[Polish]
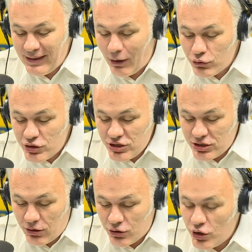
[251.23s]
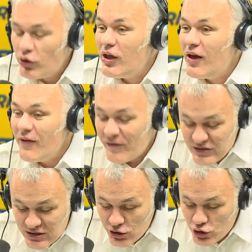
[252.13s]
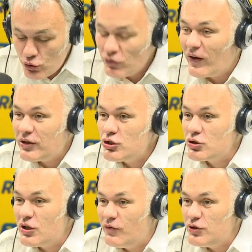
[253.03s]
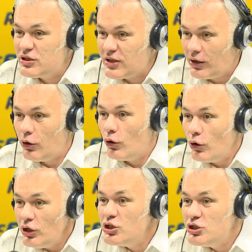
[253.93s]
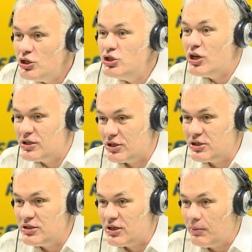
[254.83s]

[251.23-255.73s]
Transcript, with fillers: nauczyciel osiągnie w styczniu 2020, jeśli dzisiaj zacznie